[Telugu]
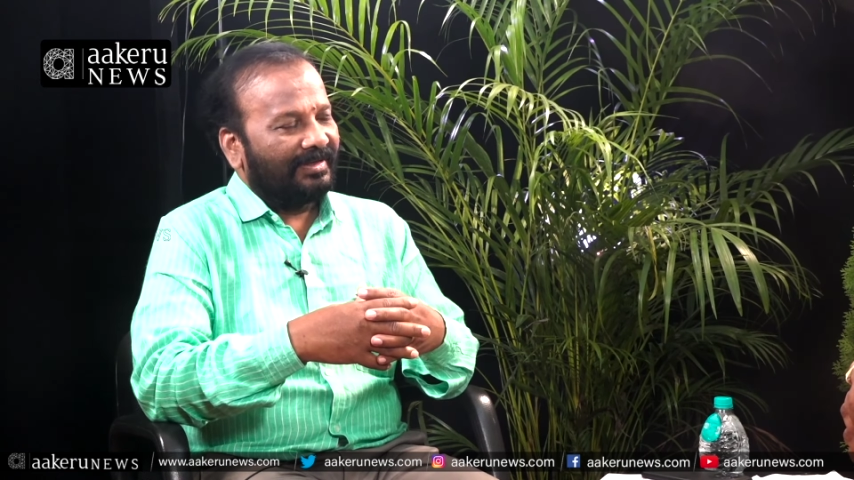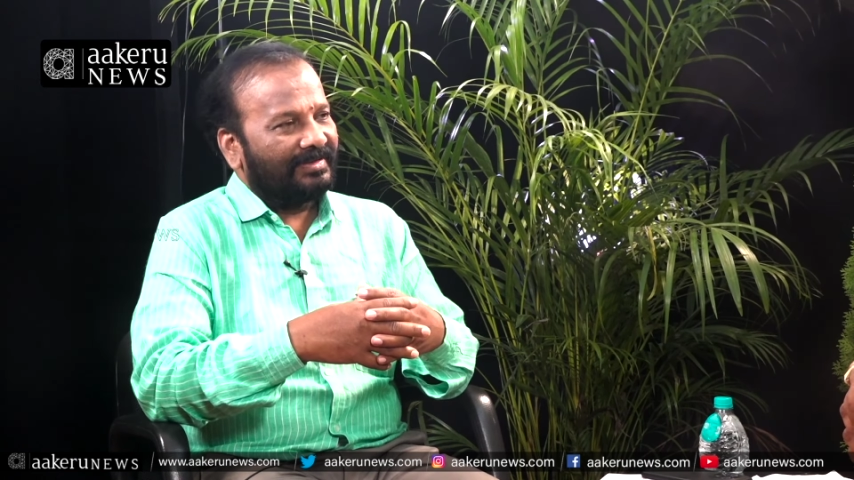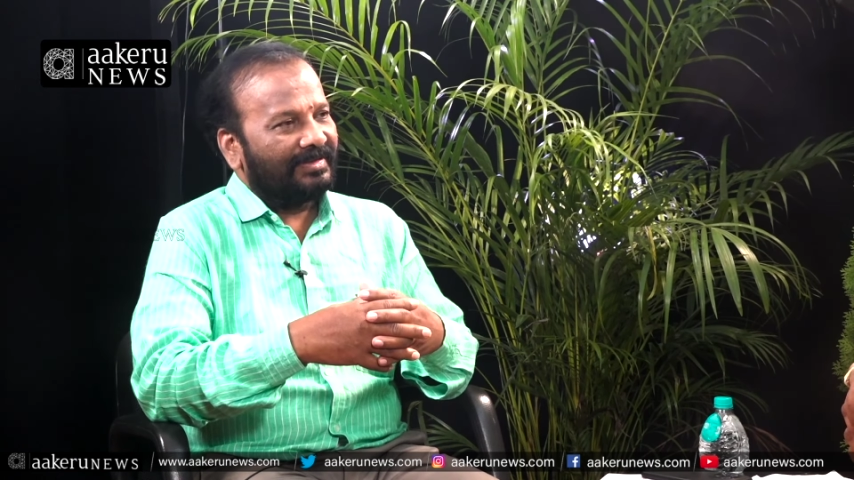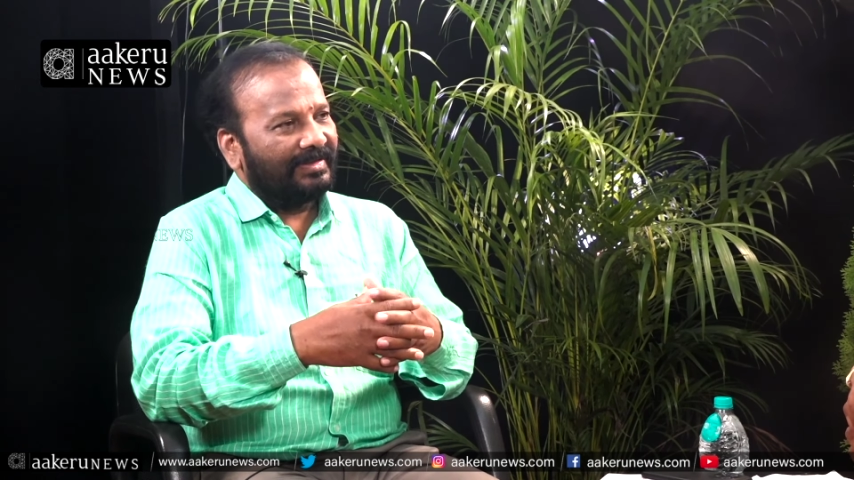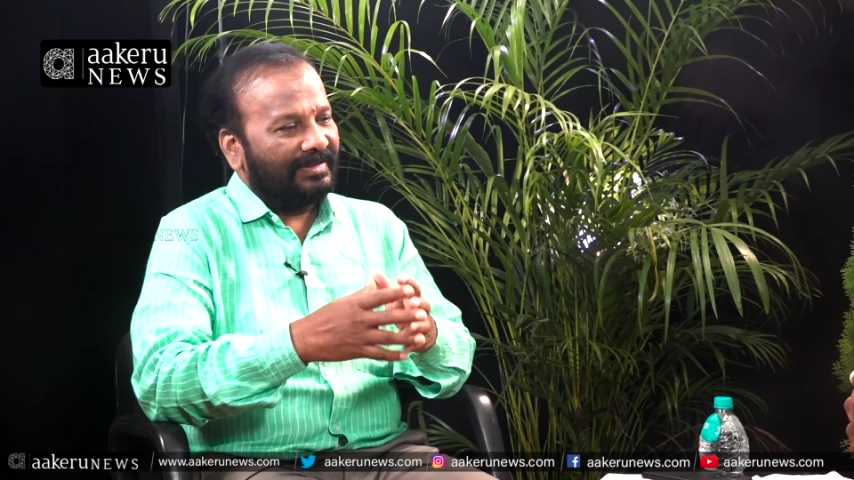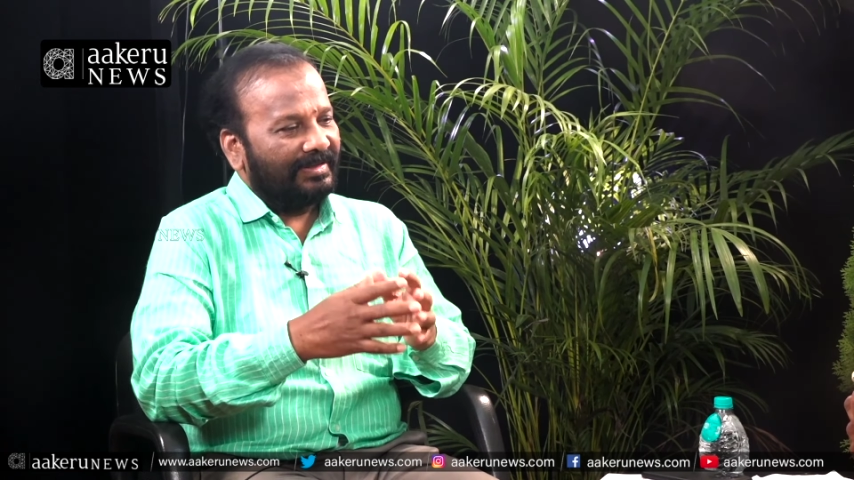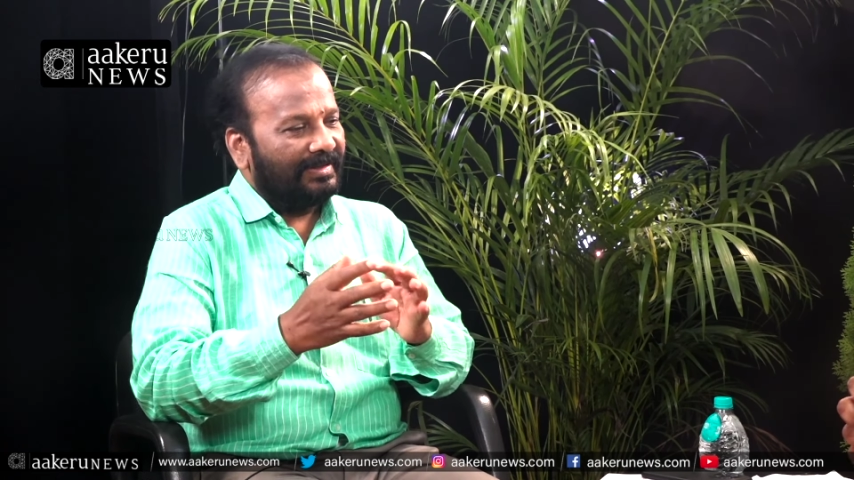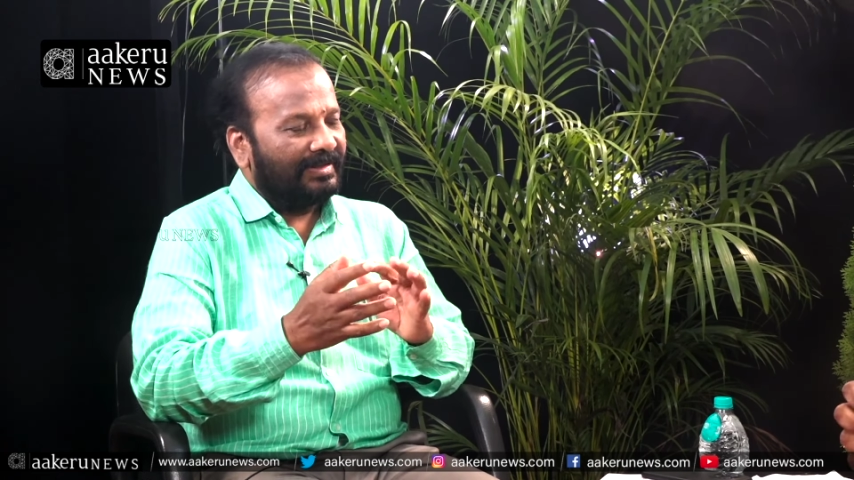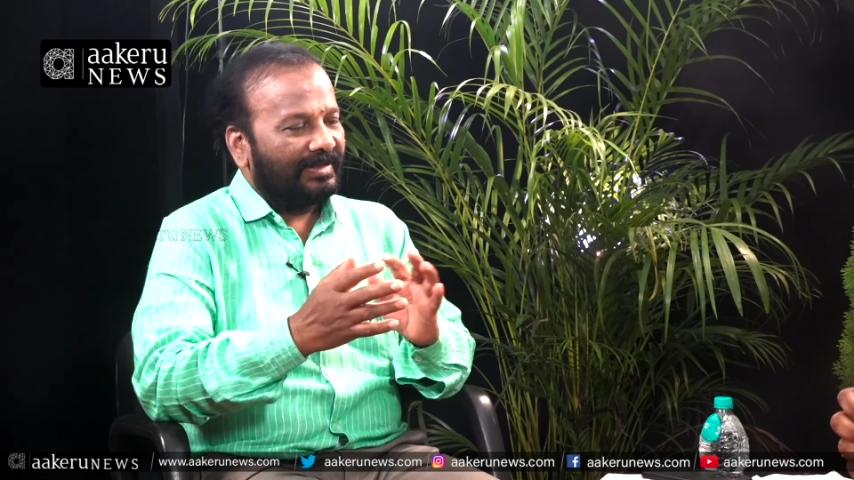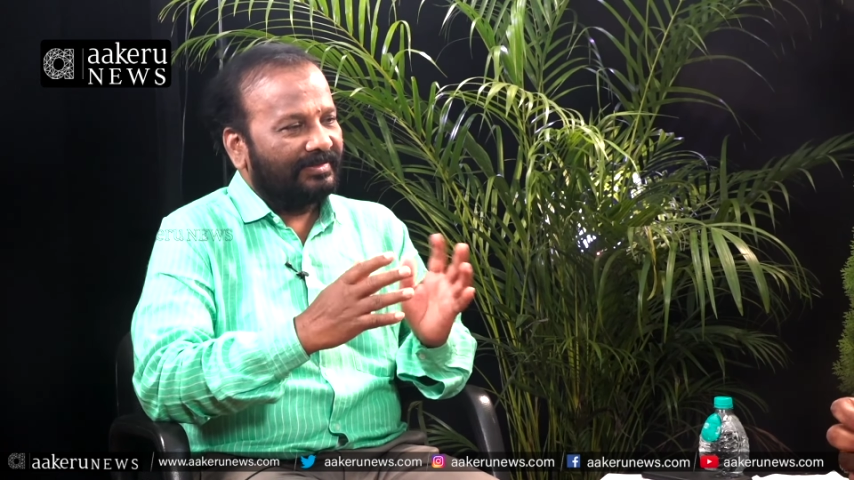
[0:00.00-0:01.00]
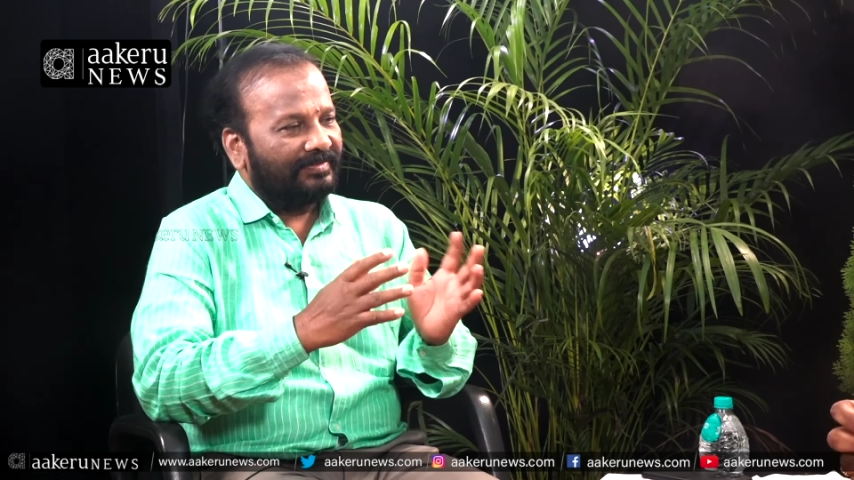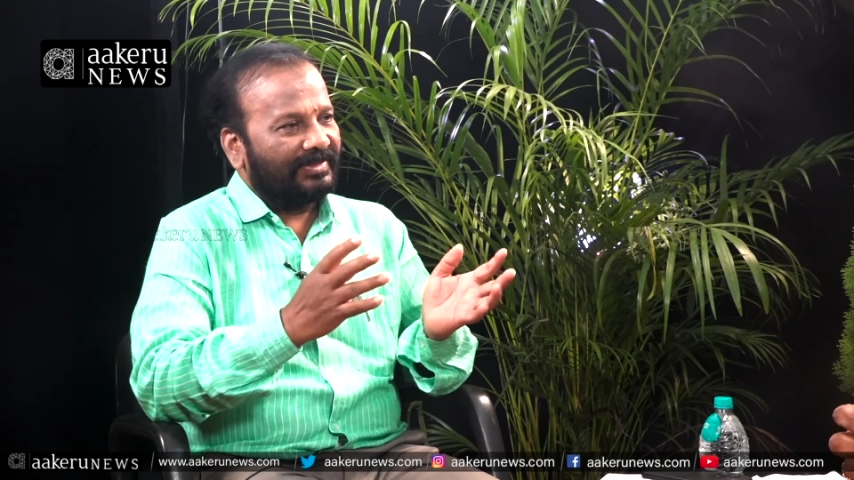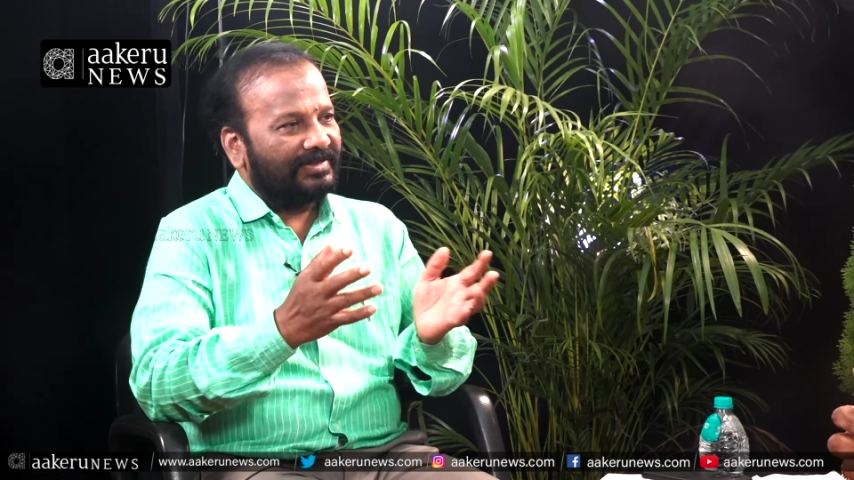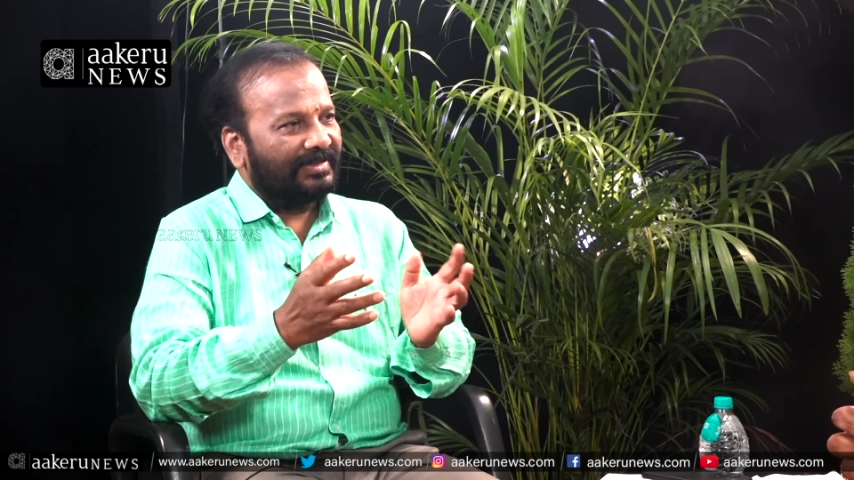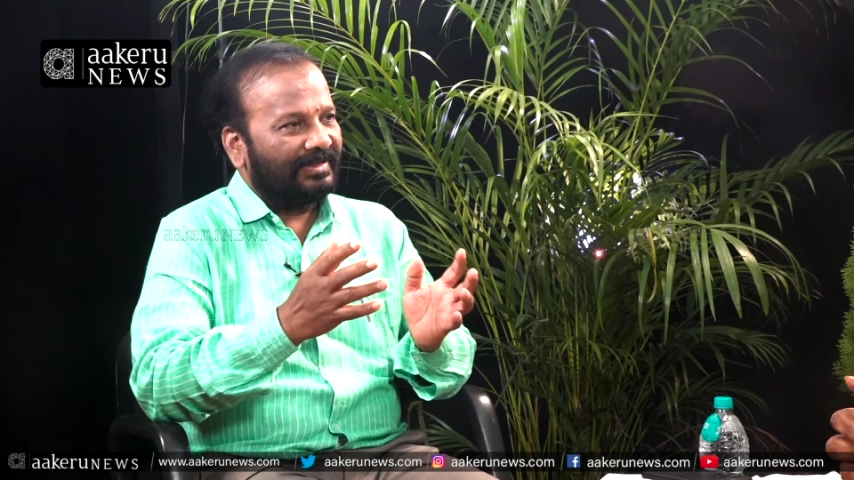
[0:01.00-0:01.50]
అసలు ఈ ఈ
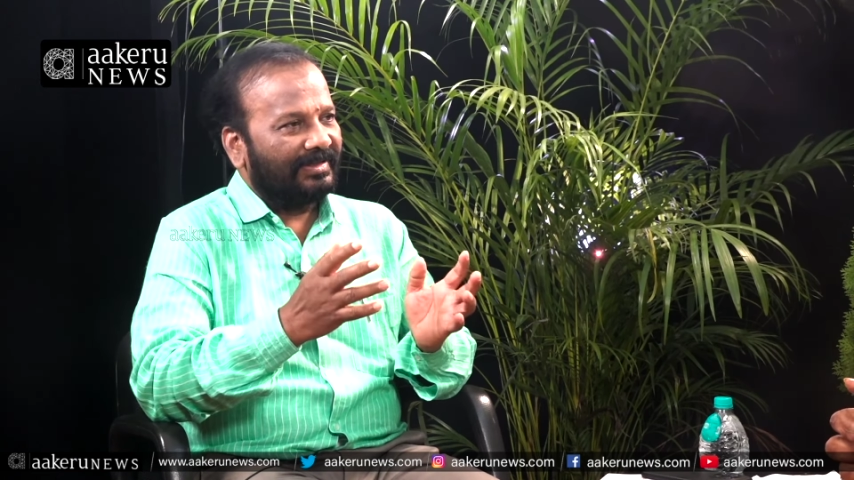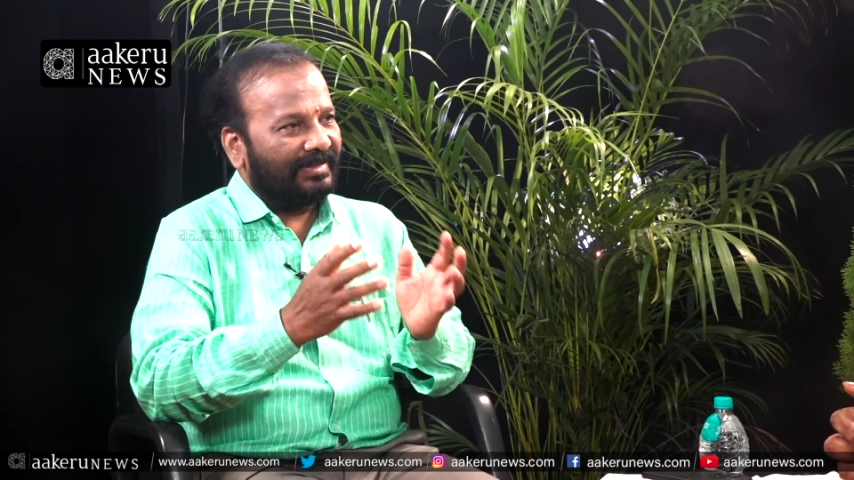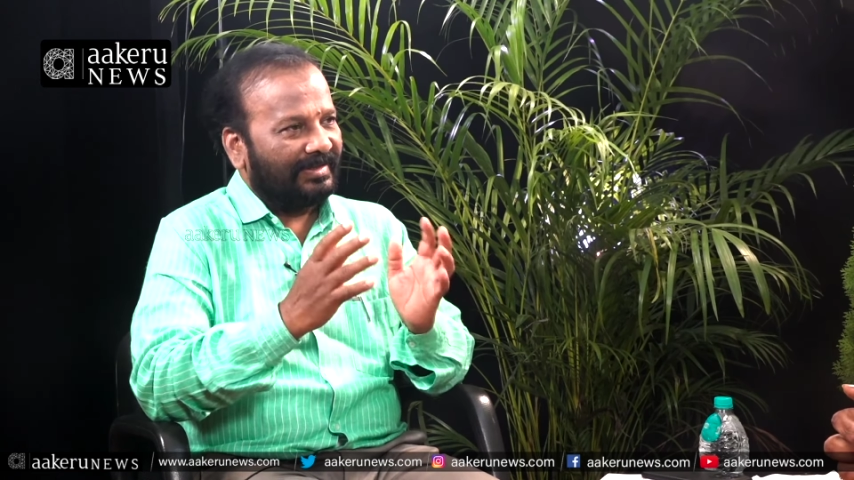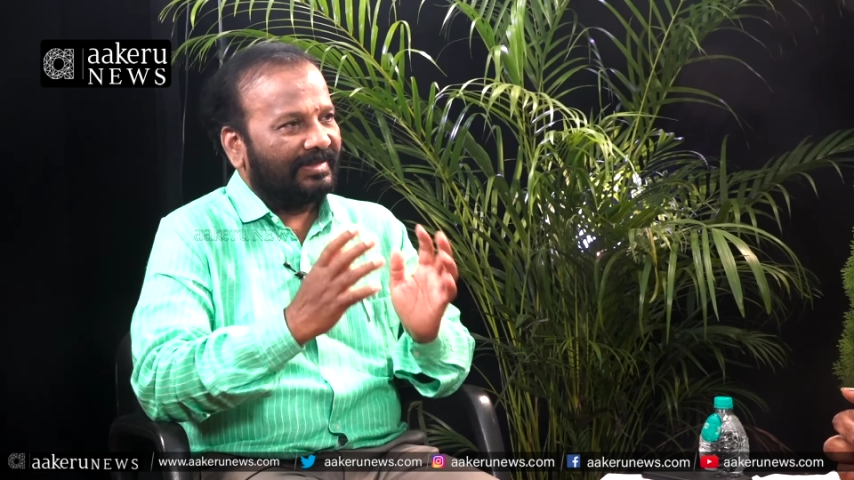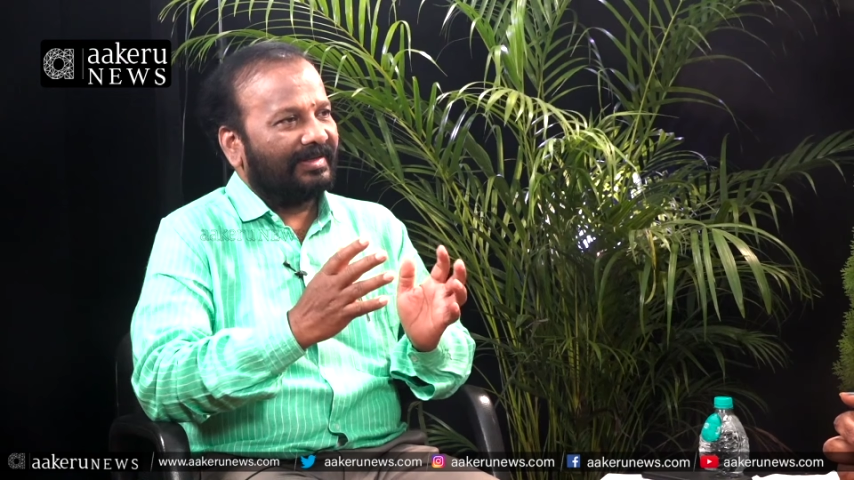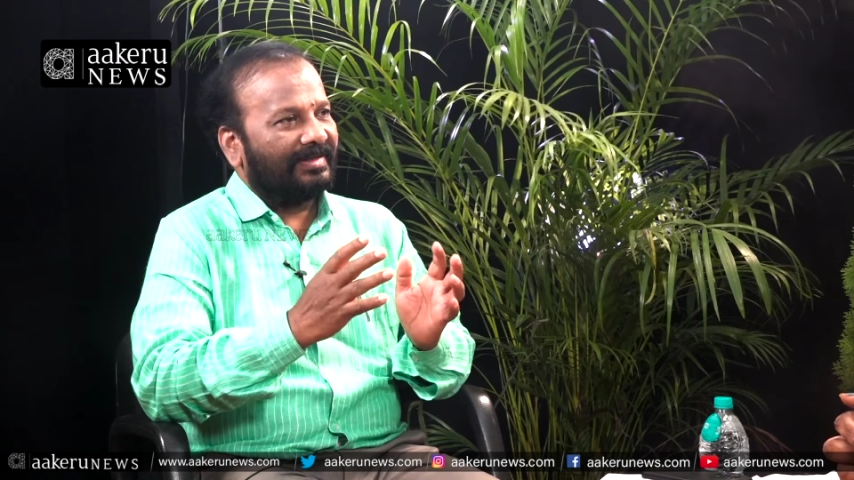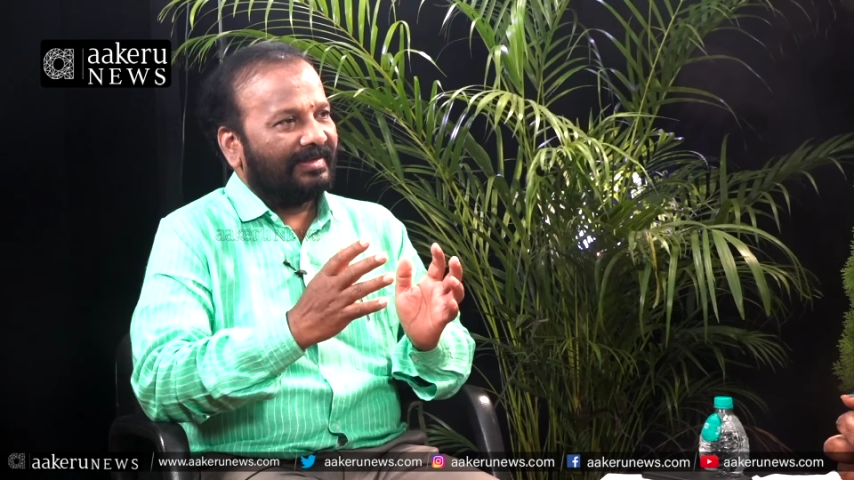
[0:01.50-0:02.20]
క్లాసిఫికేషన్ ఏంది ఎట్లా